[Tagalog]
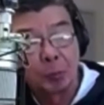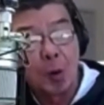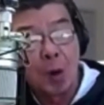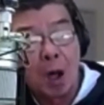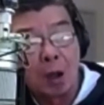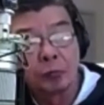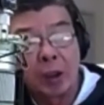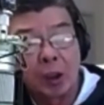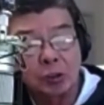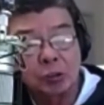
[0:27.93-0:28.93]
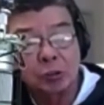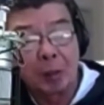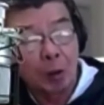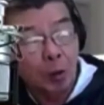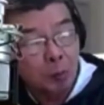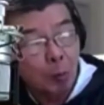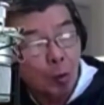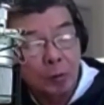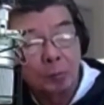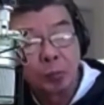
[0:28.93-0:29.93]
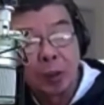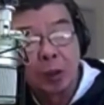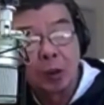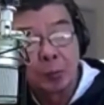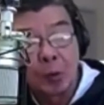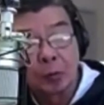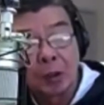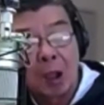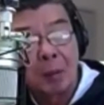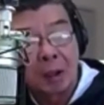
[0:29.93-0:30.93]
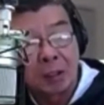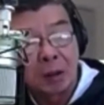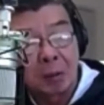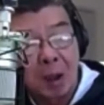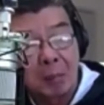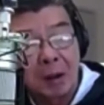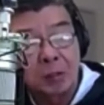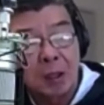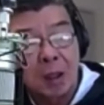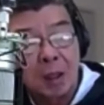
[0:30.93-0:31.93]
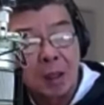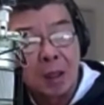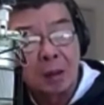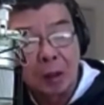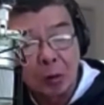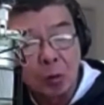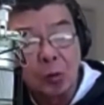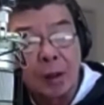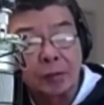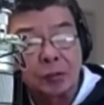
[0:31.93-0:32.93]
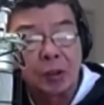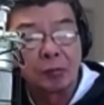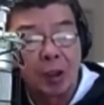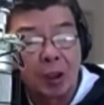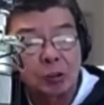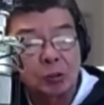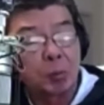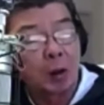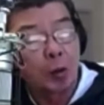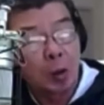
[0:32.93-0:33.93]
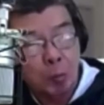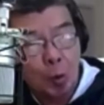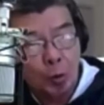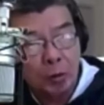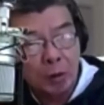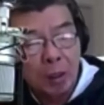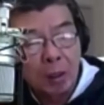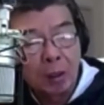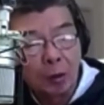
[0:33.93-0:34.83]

Ito po ang Vegas Pinoy Report Inyo pong tagapakitid ng mga balita, nag-uulat sa Vegas Pinoy Report,